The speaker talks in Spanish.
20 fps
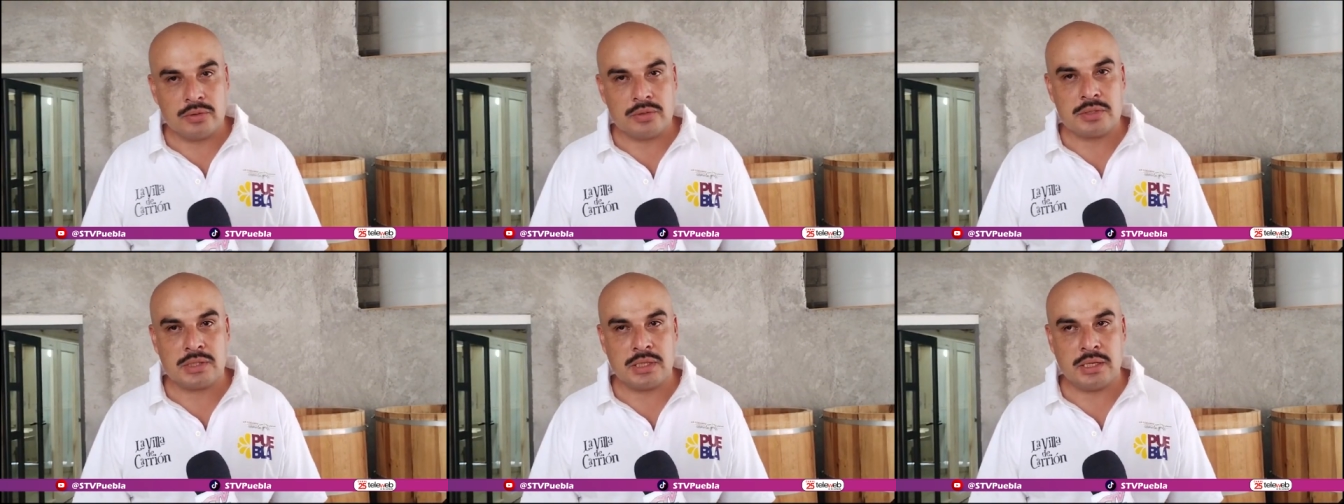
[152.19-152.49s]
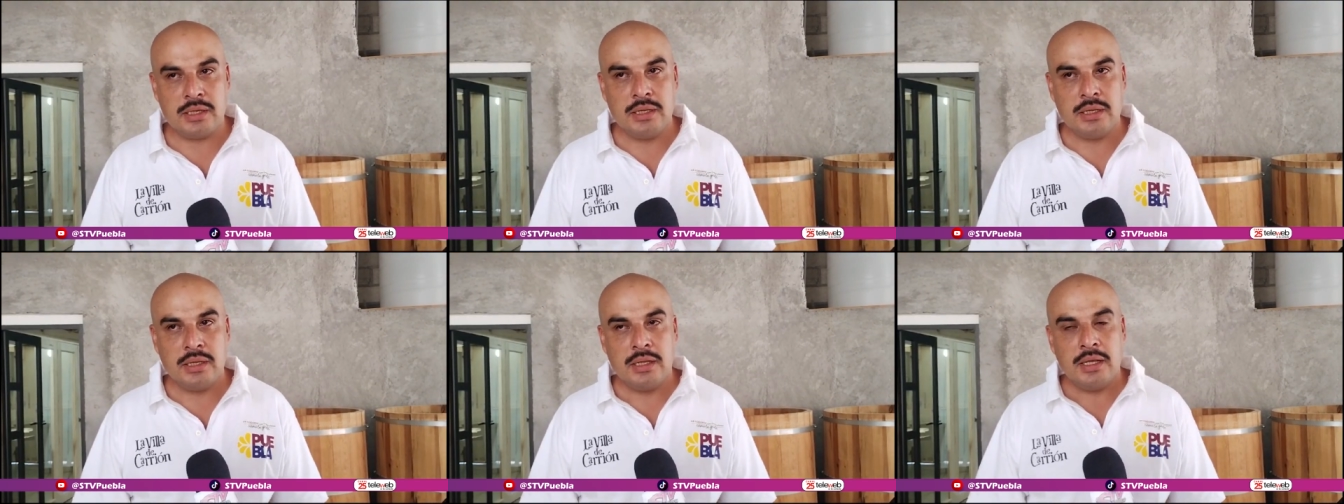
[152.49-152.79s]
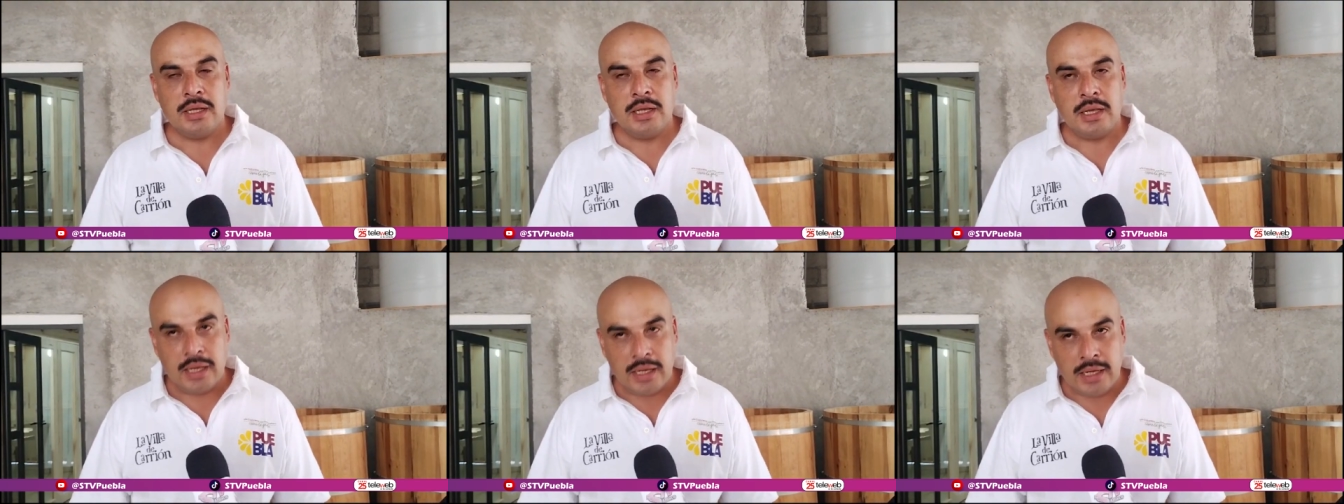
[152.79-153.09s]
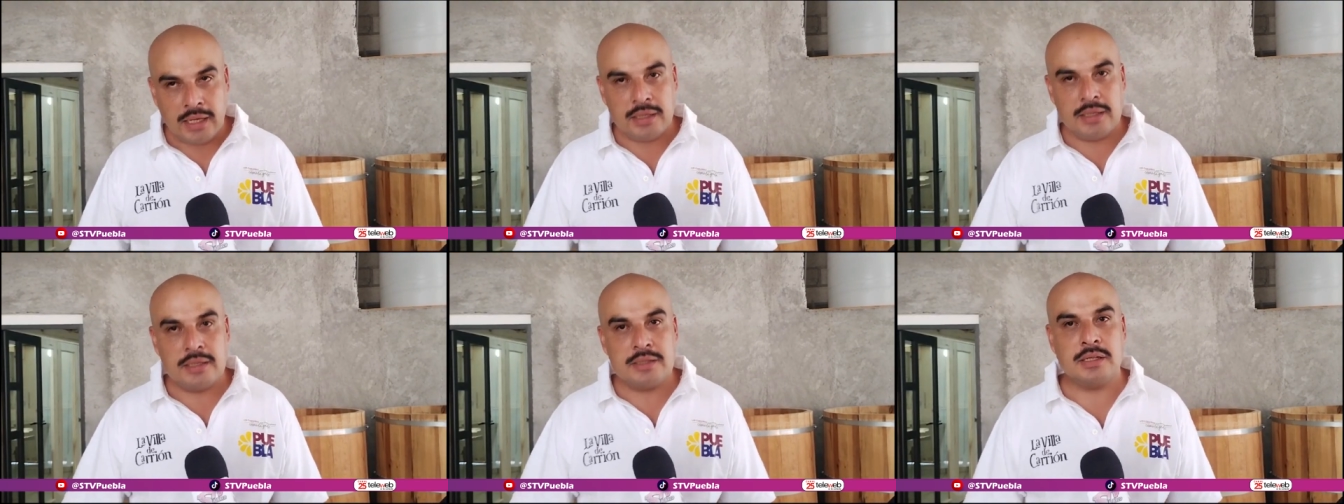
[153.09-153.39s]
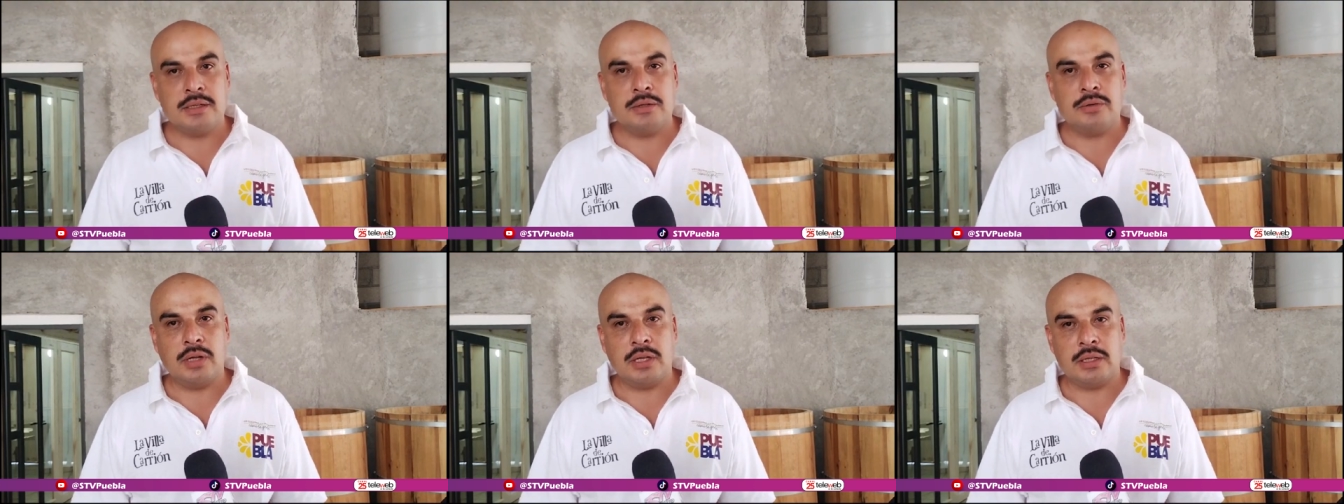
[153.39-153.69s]
11 en el
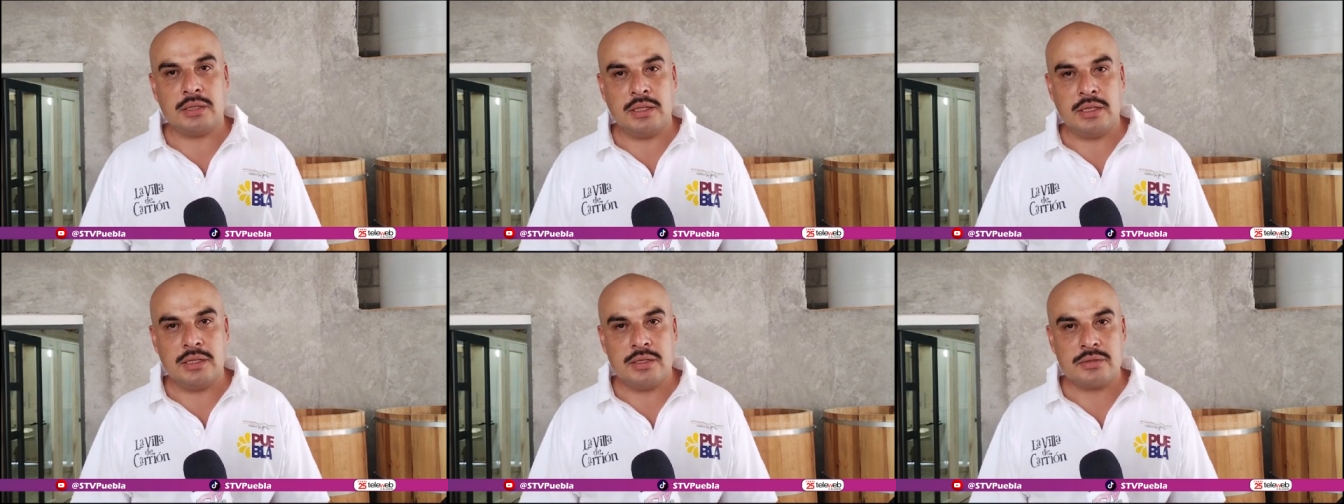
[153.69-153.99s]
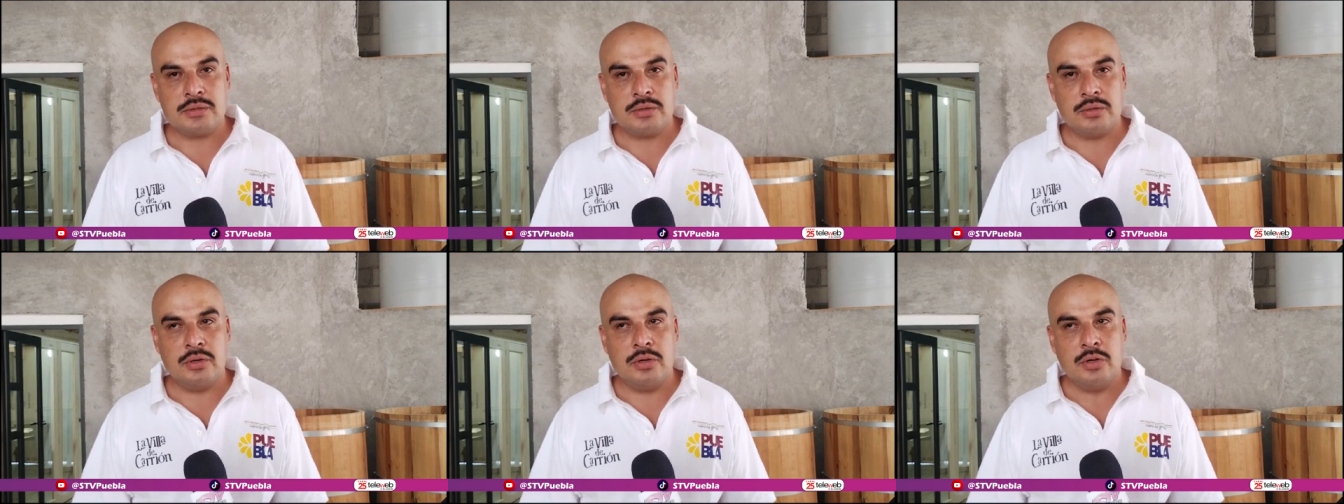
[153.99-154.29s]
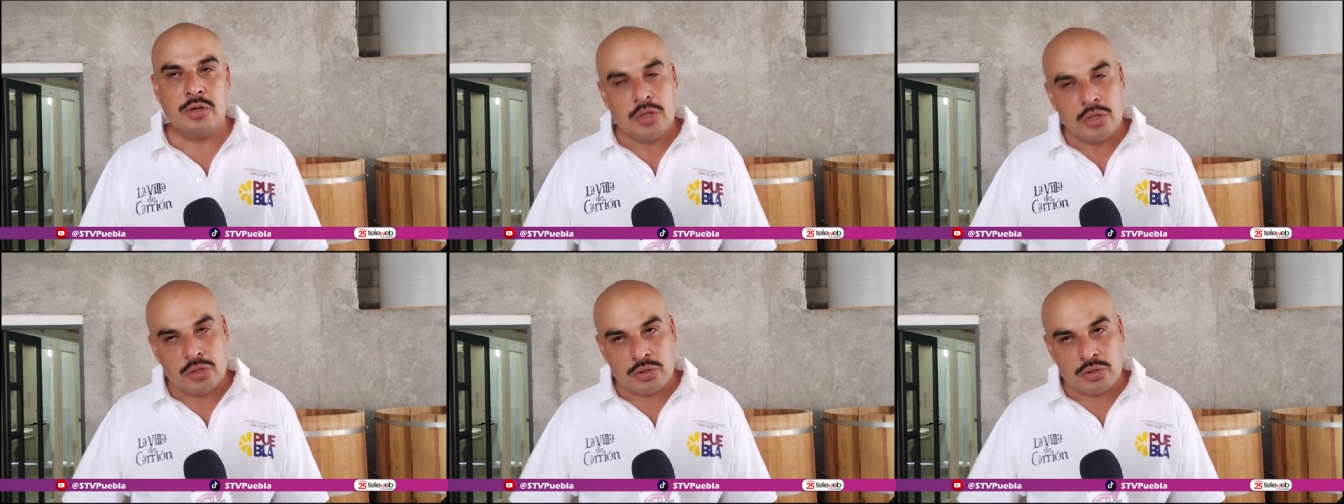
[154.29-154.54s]
centro de Atlisco,